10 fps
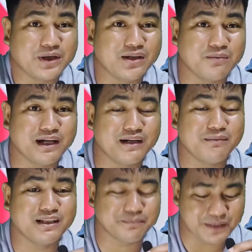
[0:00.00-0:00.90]
Ano ba
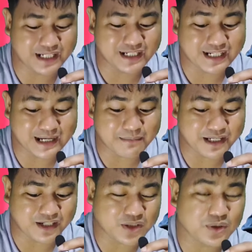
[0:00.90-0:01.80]
naman ang
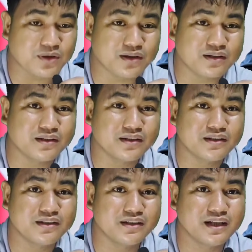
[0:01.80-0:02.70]
pinaglalaban ninyo?
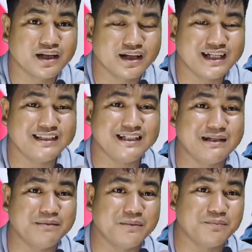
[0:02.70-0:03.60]
Eh hindi
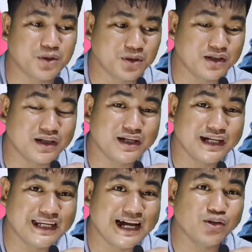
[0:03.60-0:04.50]
naman po
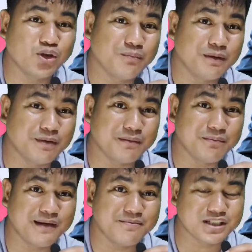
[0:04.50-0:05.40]
inaano ni
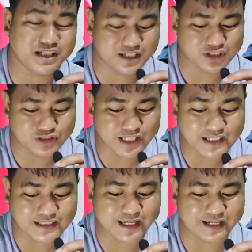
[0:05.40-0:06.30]
PBBM si
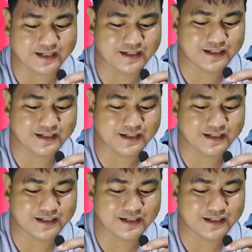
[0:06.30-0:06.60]
Duterte.